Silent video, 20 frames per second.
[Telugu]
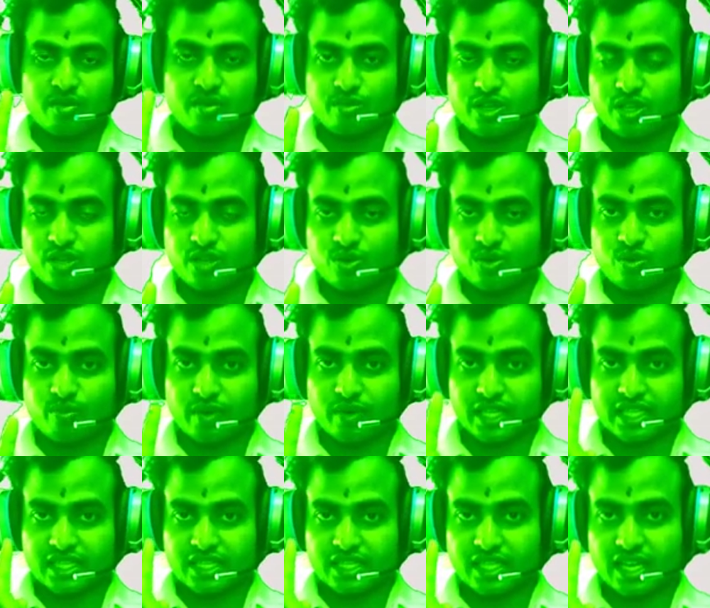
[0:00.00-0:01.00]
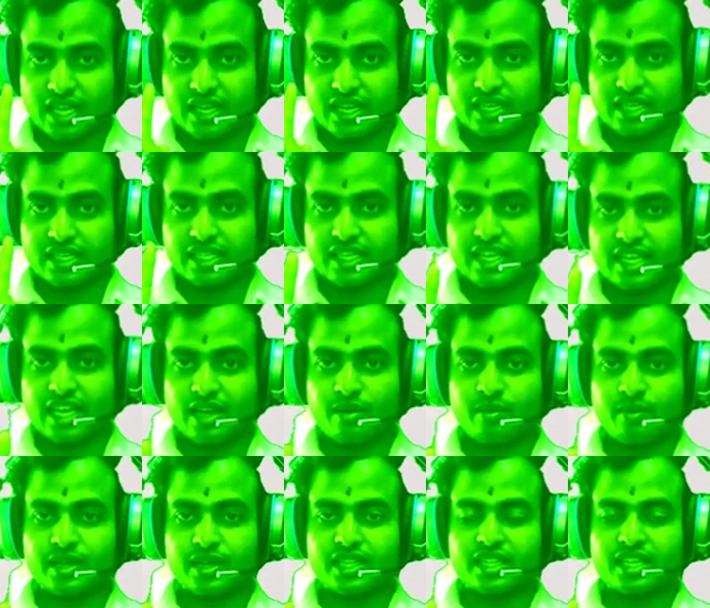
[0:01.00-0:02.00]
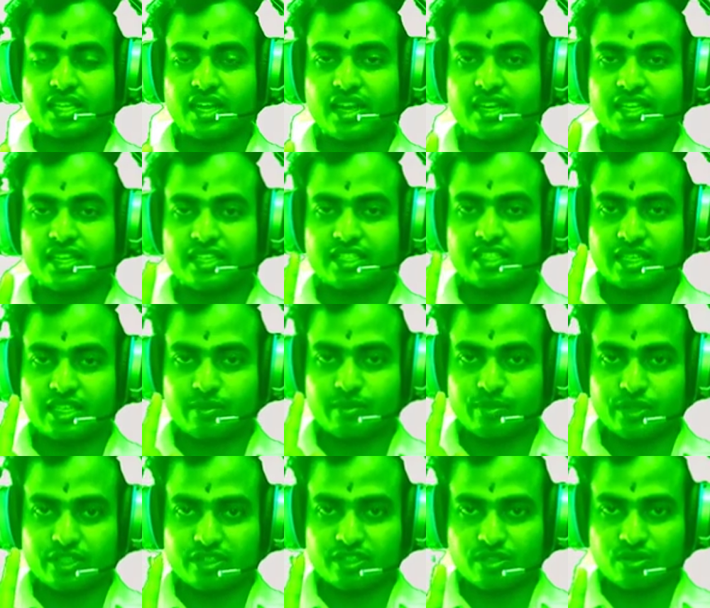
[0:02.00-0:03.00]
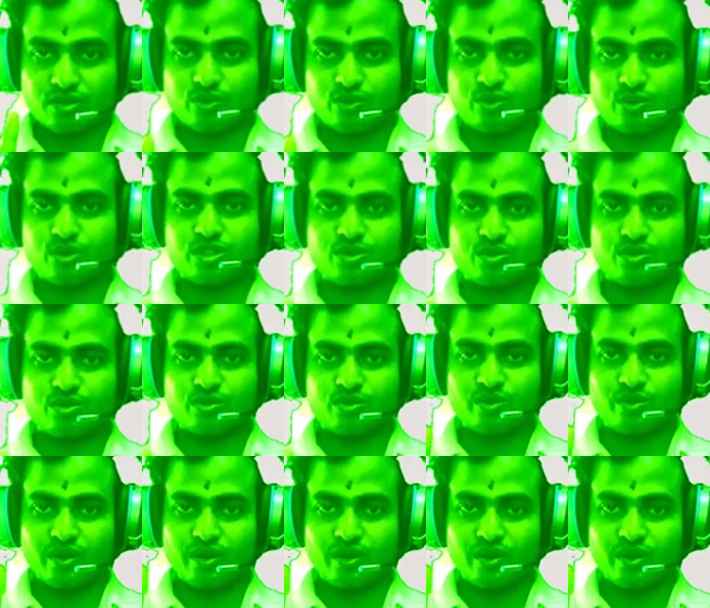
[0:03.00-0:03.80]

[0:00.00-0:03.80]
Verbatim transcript: మీరు మంత్రాన్ని ఏ మంత్రాన్ని జపించకూడదు